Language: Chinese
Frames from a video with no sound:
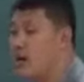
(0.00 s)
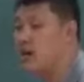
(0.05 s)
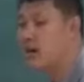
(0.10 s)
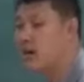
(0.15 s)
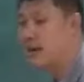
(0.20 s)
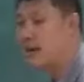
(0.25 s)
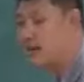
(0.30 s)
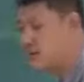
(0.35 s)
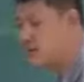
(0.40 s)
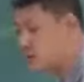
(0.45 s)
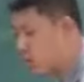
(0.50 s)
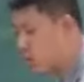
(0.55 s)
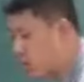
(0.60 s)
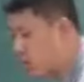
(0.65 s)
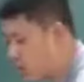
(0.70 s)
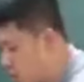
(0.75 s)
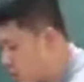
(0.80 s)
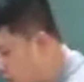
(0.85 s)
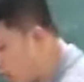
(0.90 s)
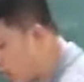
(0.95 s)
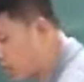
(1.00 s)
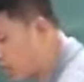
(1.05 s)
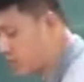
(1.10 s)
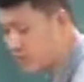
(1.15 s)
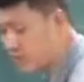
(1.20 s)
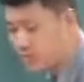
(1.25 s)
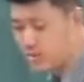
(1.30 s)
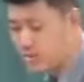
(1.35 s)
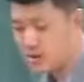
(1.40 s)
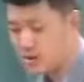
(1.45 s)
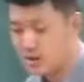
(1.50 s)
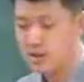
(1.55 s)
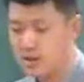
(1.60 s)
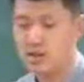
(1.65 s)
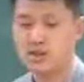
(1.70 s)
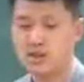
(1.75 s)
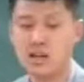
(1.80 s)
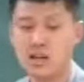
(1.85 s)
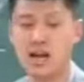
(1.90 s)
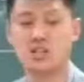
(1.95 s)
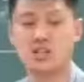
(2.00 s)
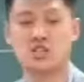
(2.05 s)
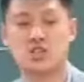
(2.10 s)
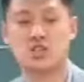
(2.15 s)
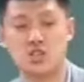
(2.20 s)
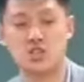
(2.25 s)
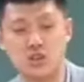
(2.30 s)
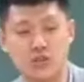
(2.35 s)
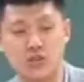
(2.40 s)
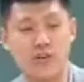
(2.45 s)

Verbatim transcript: 临走的时候，他释